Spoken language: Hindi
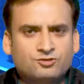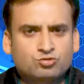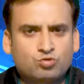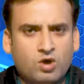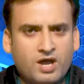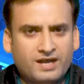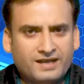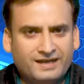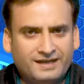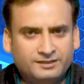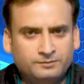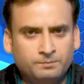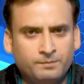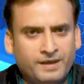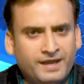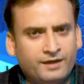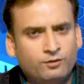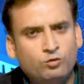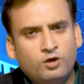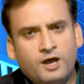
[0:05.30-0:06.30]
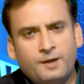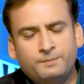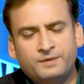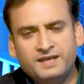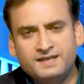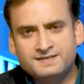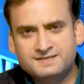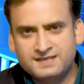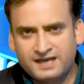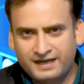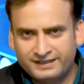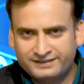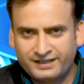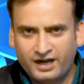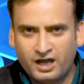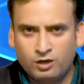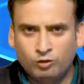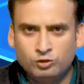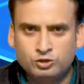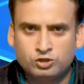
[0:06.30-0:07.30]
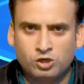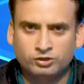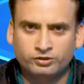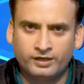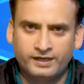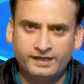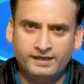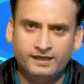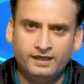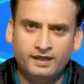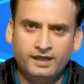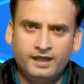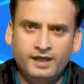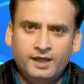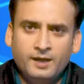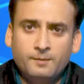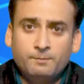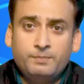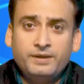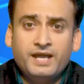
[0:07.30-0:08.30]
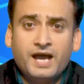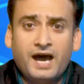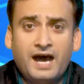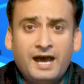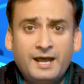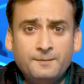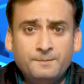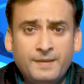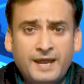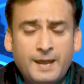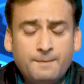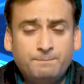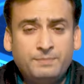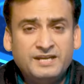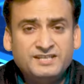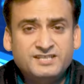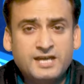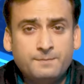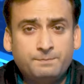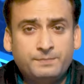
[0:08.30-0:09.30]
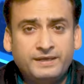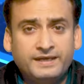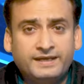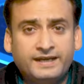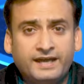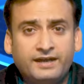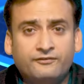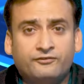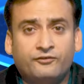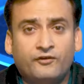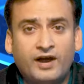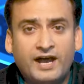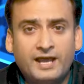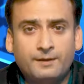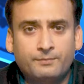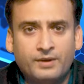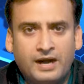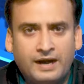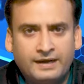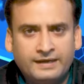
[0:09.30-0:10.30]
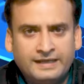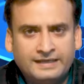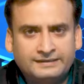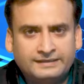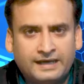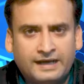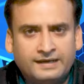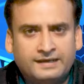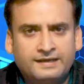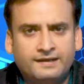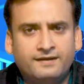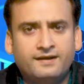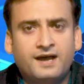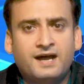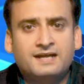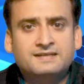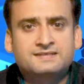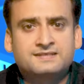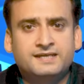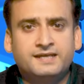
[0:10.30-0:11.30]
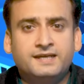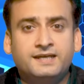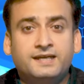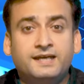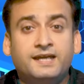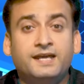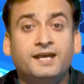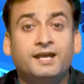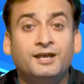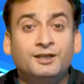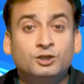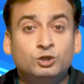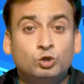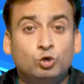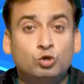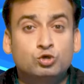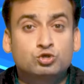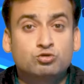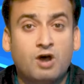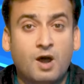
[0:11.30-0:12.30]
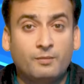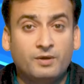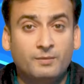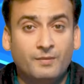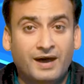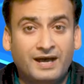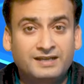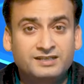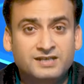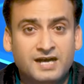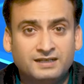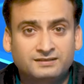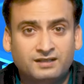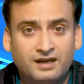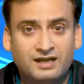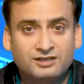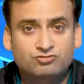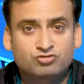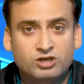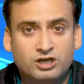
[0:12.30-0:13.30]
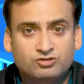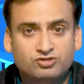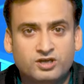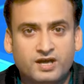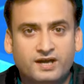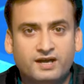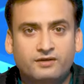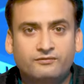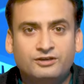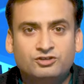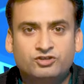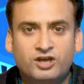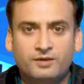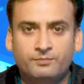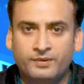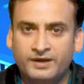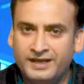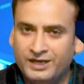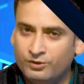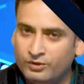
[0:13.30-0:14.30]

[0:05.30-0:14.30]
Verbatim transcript: स्वागत मैं हूं आपके साथ राहुल चौधरी बिहार में बीजेपी के फायर ब्रांड नेता गिरिराज सिंह की हिंदू स्वाभिमान यात्रा चर्चा का विषय बनी